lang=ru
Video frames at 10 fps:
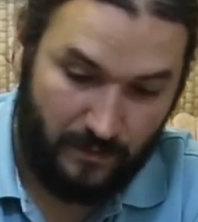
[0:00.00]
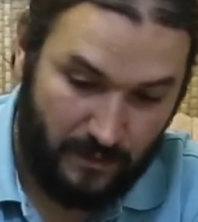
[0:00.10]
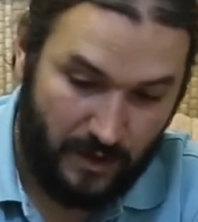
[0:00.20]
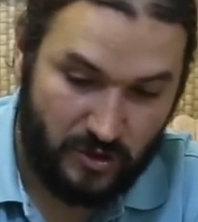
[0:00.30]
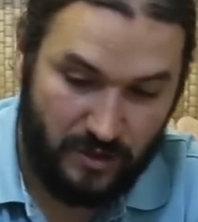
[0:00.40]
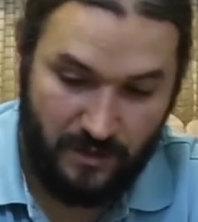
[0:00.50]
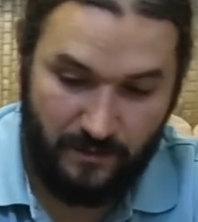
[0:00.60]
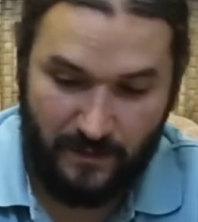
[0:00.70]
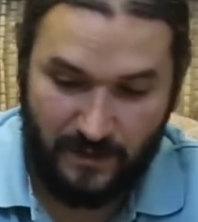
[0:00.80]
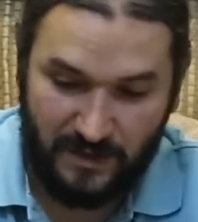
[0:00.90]
нашли
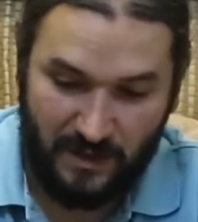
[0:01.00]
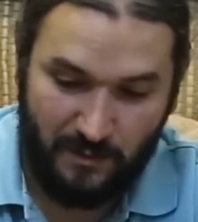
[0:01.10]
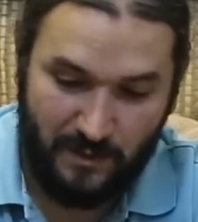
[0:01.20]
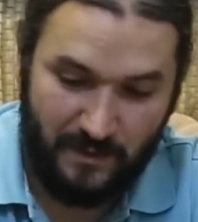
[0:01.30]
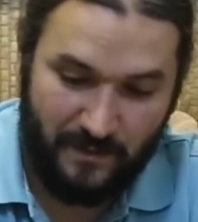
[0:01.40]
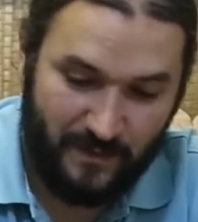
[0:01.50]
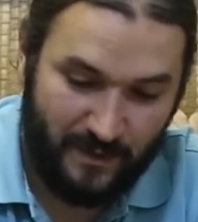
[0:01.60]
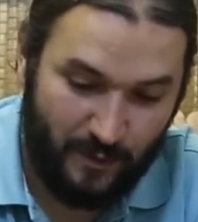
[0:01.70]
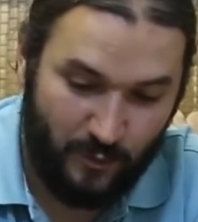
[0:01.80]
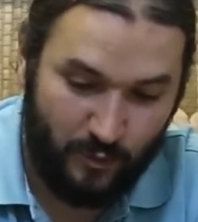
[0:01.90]
самое
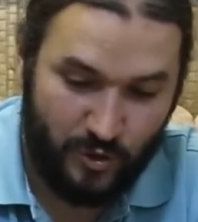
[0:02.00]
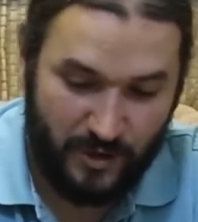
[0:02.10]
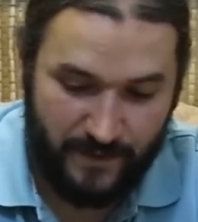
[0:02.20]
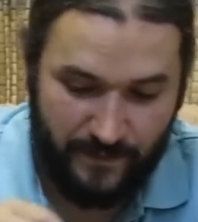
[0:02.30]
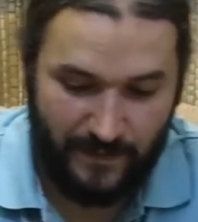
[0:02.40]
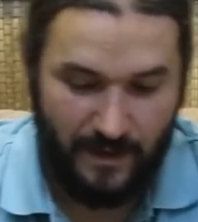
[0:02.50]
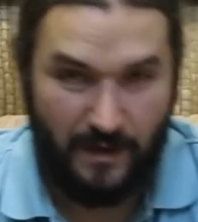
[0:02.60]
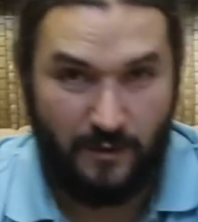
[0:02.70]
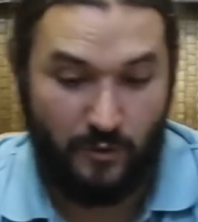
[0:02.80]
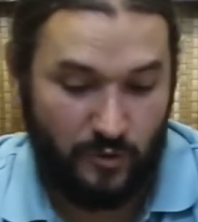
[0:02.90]
лучшее,
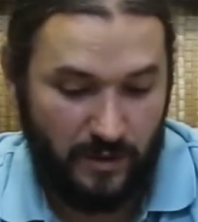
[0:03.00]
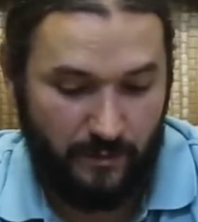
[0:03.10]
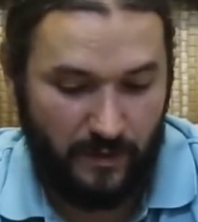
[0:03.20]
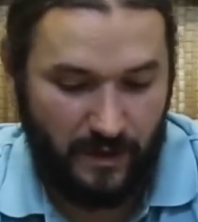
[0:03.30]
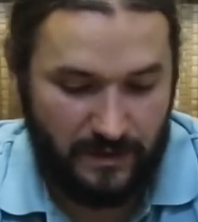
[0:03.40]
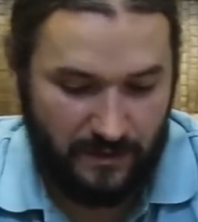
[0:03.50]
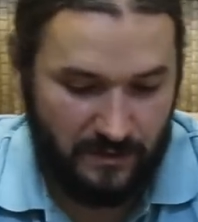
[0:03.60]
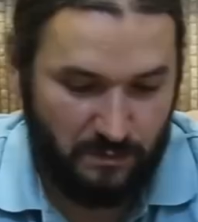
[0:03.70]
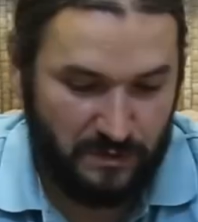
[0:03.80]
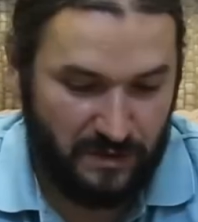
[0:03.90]
то, что нам
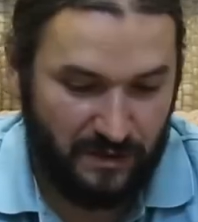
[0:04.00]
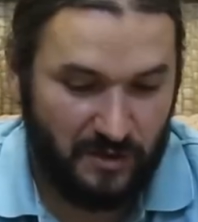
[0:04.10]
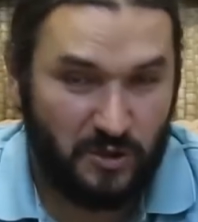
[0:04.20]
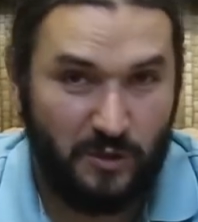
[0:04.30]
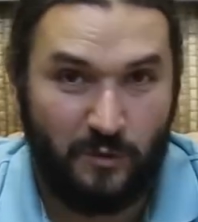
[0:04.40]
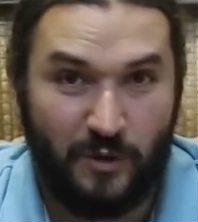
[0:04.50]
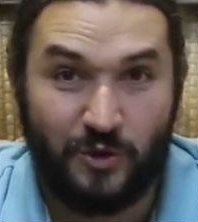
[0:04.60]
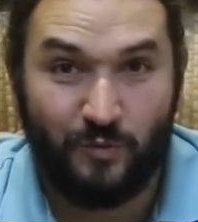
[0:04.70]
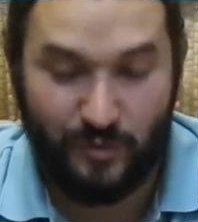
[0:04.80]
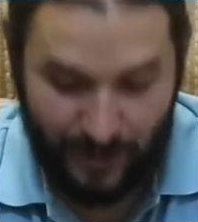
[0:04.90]
показалось по соотношению,
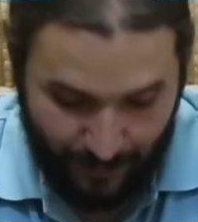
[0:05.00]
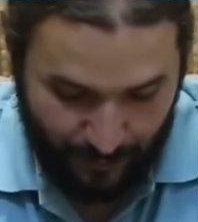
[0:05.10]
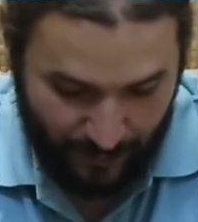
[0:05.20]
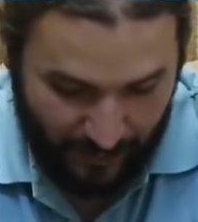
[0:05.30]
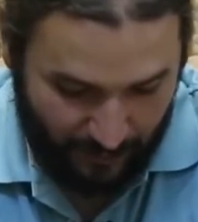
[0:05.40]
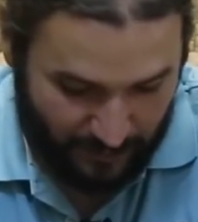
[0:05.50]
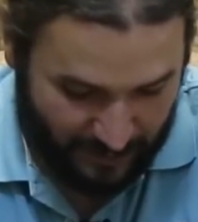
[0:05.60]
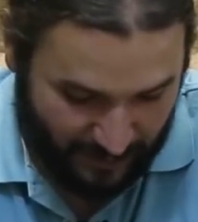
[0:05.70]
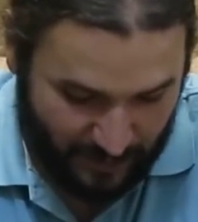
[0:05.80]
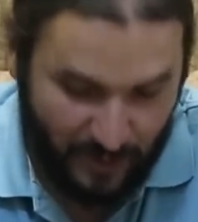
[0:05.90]
нашему самому главному
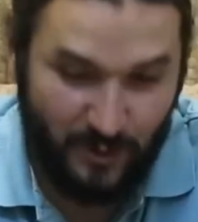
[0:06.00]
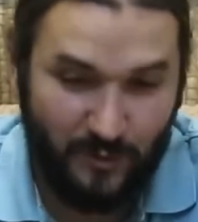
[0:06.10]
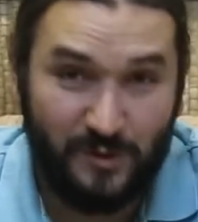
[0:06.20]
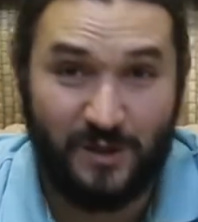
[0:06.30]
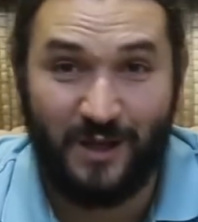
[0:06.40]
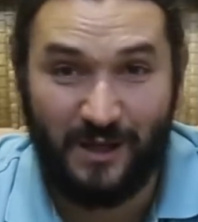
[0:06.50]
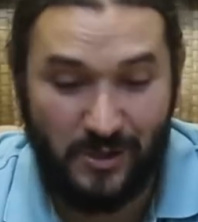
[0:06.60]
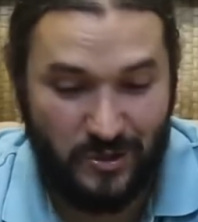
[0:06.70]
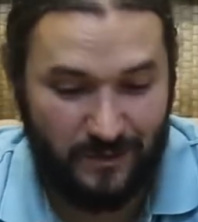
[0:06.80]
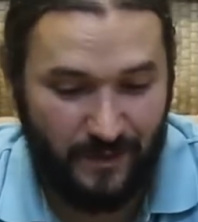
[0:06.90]
соотношению
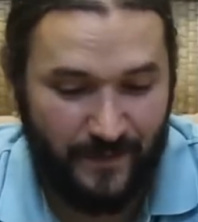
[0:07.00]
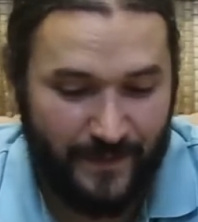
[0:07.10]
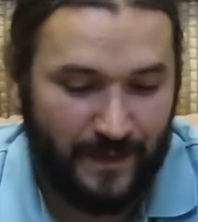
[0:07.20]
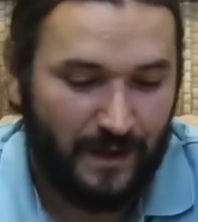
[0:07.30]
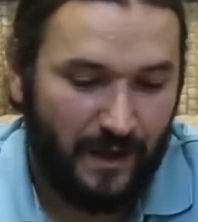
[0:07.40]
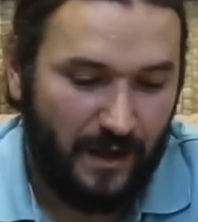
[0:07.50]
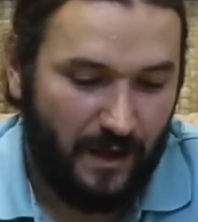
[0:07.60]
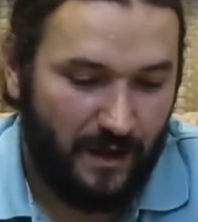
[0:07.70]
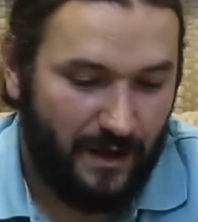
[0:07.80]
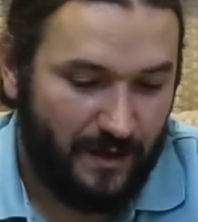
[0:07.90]
цена-качество,
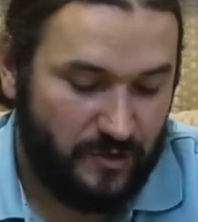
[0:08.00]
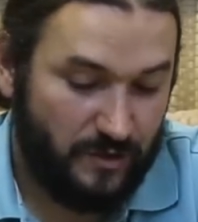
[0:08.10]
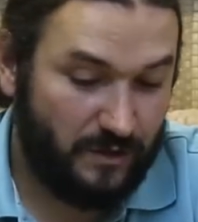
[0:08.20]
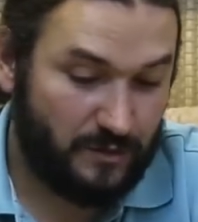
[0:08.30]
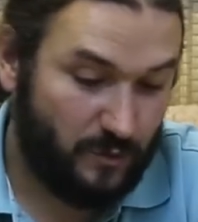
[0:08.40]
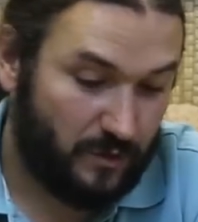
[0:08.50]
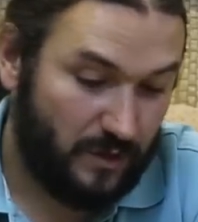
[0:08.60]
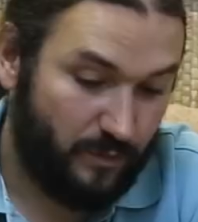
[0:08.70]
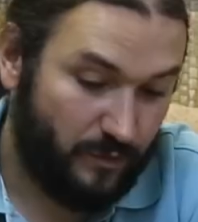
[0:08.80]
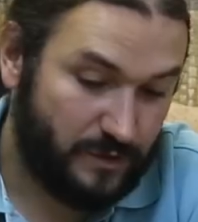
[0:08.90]
4 э, сорта
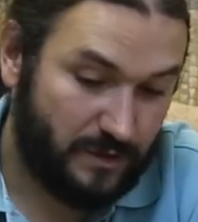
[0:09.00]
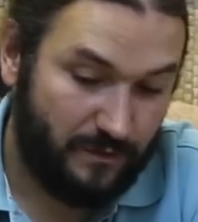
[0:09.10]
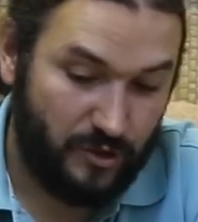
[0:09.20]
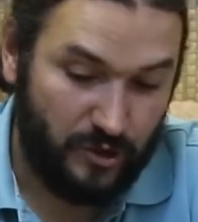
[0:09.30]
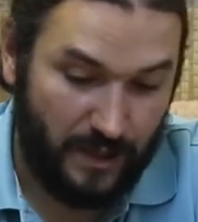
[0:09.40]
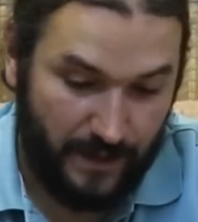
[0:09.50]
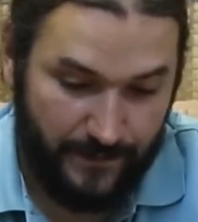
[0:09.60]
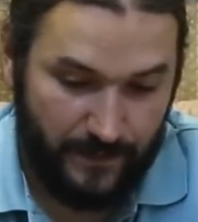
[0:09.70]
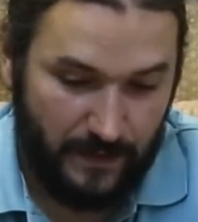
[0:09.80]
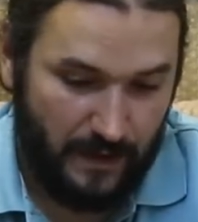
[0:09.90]
японского чая.
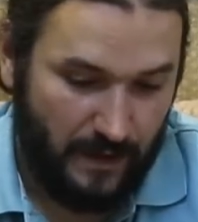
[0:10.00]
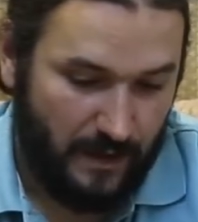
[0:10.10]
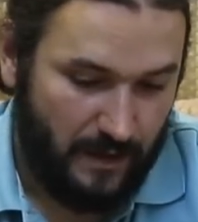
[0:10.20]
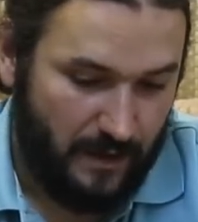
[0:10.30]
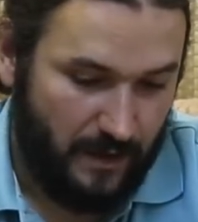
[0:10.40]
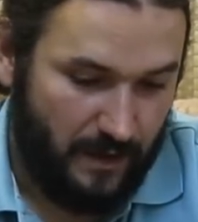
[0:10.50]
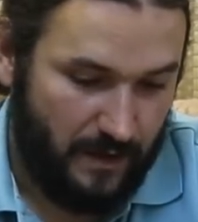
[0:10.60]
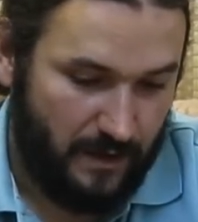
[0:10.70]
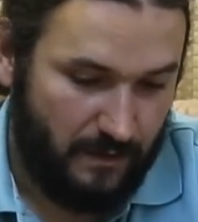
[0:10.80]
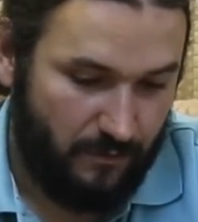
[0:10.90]

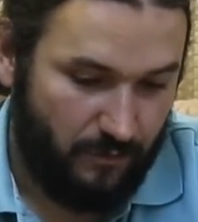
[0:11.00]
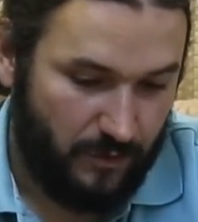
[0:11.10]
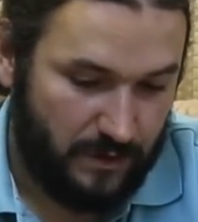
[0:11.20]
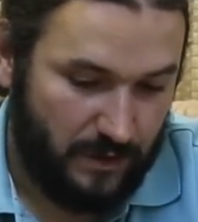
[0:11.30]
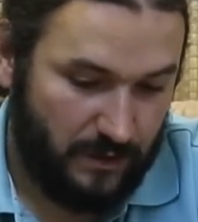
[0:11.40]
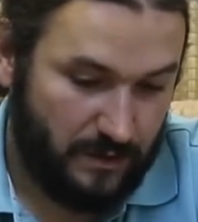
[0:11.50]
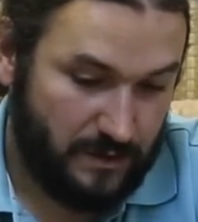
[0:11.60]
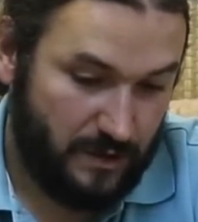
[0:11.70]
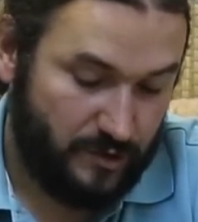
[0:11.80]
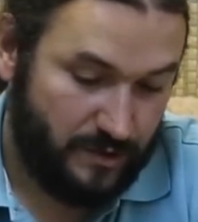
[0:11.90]
Э, вот, это
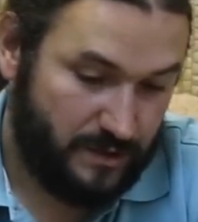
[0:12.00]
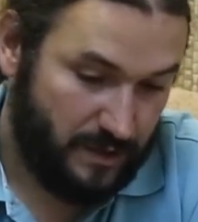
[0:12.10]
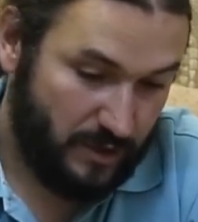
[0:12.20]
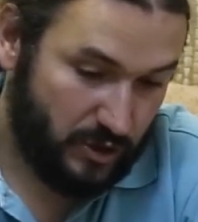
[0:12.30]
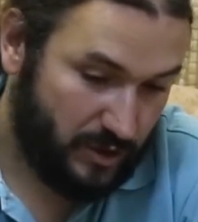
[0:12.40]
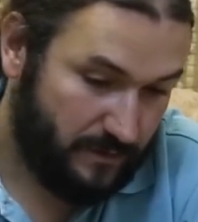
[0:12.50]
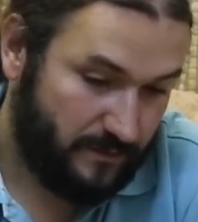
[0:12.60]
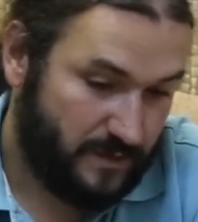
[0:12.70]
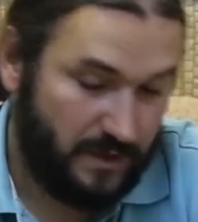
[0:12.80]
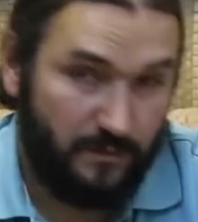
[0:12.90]
значит сенча,
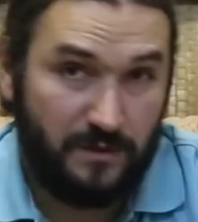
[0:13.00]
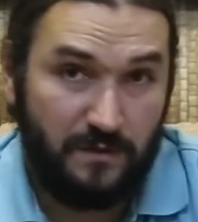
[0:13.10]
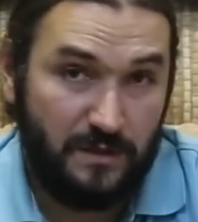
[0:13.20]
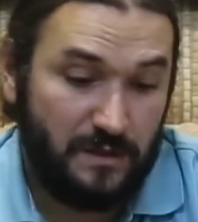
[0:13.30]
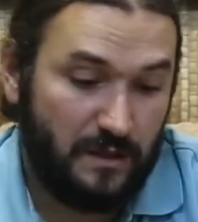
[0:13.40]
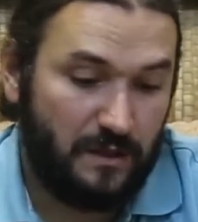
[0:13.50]
всем известно,